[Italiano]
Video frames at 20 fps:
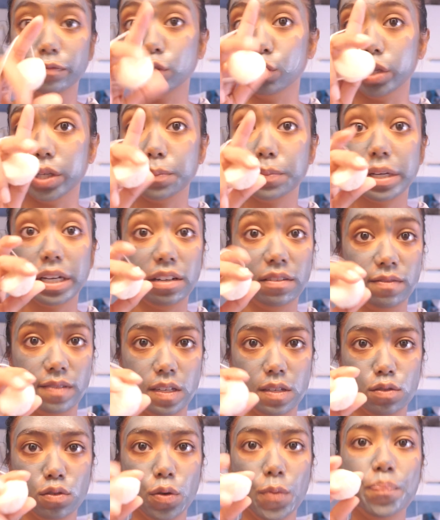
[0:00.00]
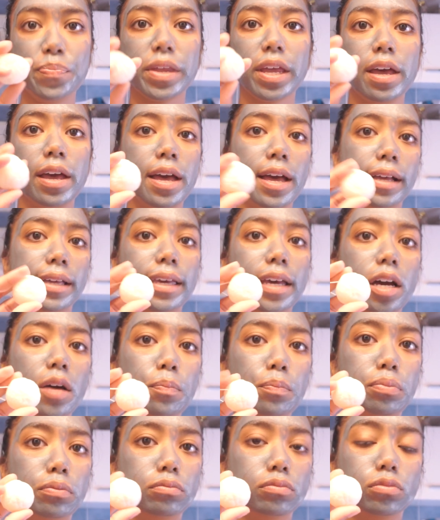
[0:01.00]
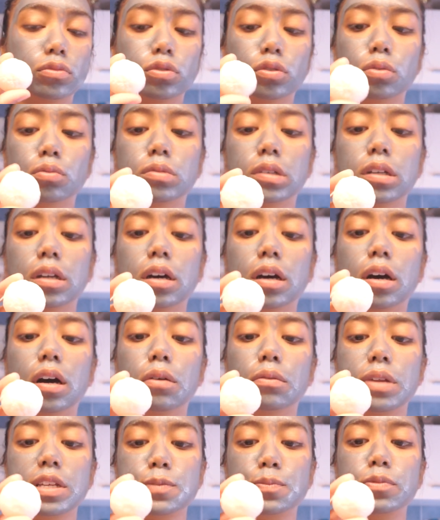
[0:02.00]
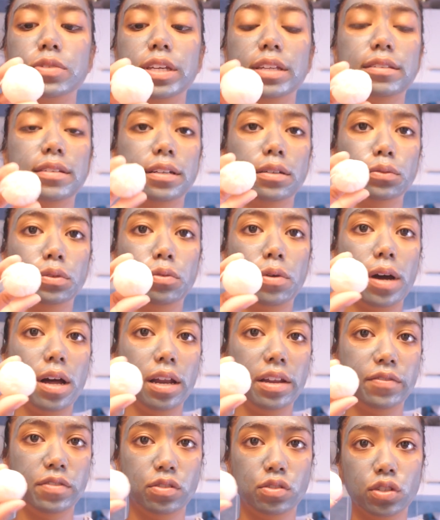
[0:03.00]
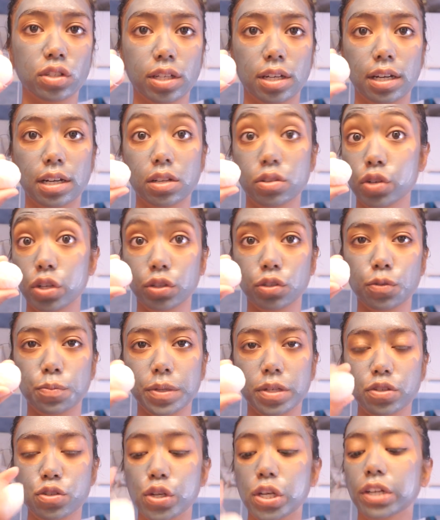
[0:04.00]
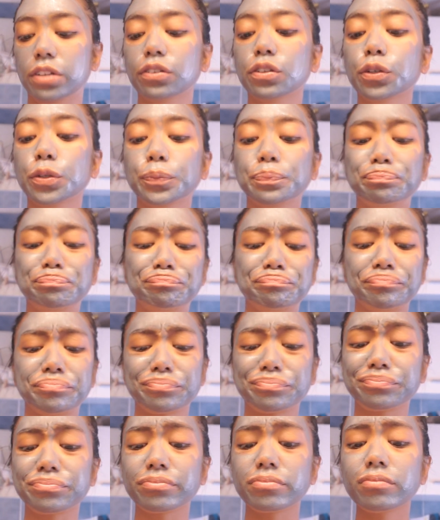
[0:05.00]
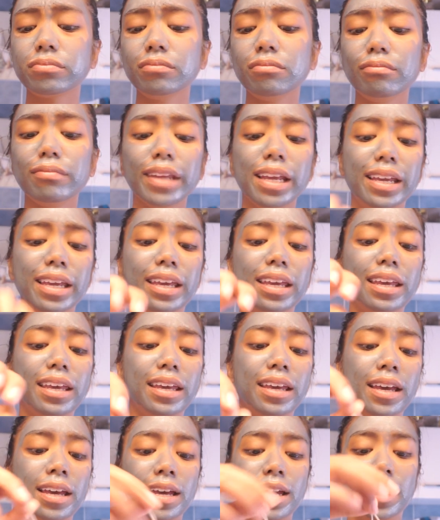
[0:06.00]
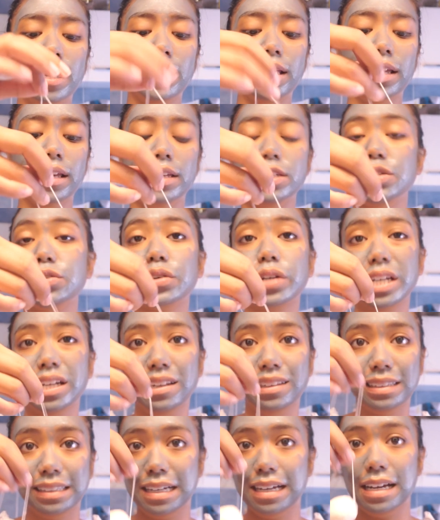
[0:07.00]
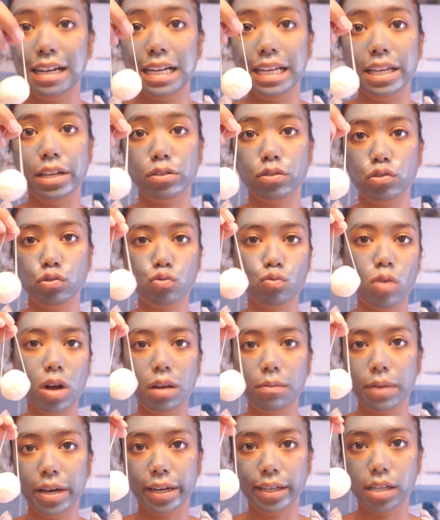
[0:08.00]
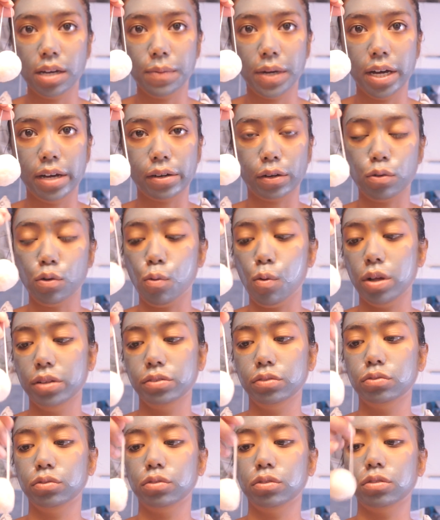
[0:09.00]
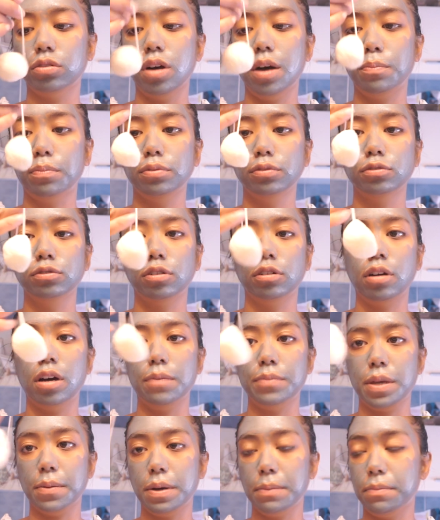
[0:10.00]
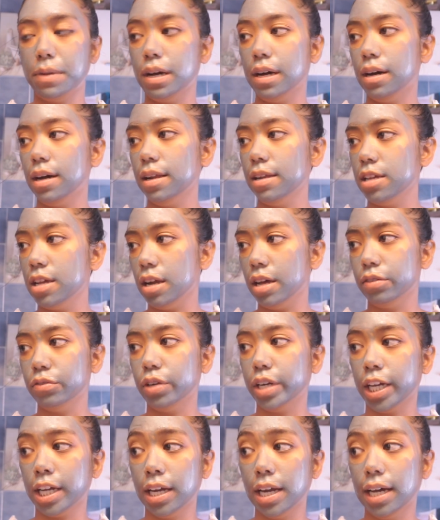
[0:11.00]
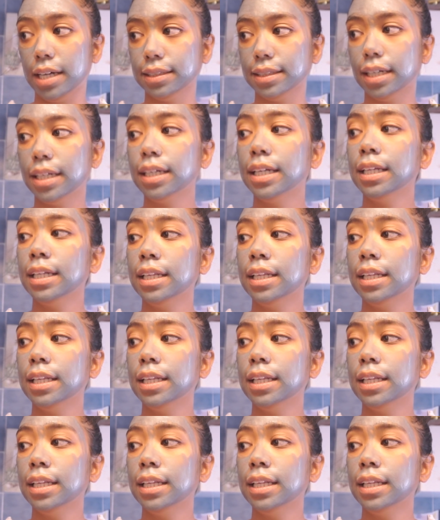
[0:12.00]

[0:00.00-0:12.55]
voi, per il viso, che è appunto una, una spugnetta naturale vegetale al 100%, e eh, io in realtà ero giù al mare da Marco quando appunto a mia mamma gliel'hanno regalata